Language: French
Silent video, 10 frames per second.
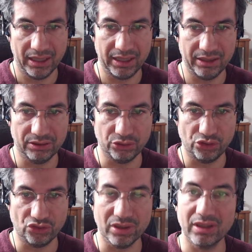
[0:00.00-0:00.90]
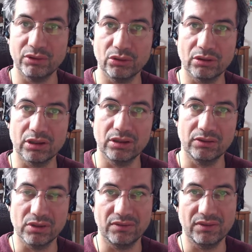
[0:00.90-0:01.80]
Et joint à votre code,
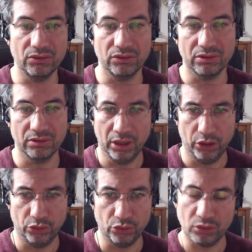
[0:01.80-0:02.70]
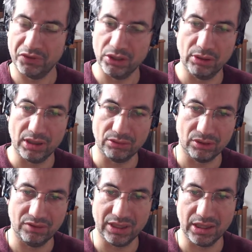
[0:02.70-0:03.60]
vous avez une,
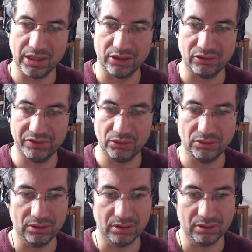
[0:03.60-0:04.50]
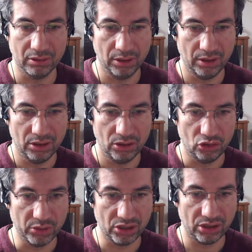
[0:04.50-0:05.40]
configuration qui va décrire en fait une,
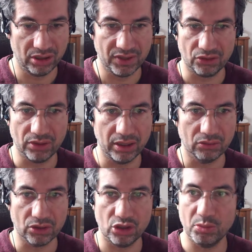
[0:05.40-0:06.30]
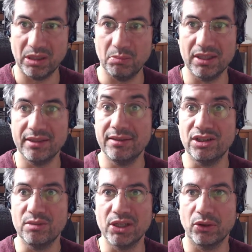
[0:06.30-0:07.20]
machine virtuelle. Donc si je dis pas de bêtises,
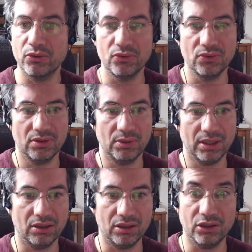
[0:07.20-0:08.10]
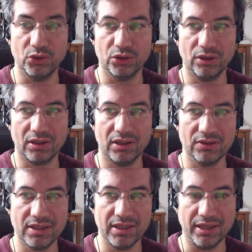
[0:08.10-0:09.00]
j'ai bien retenu, ça va être un Docker qui est
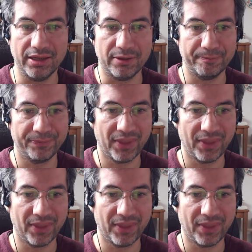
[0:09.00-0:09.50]
lancé derrière.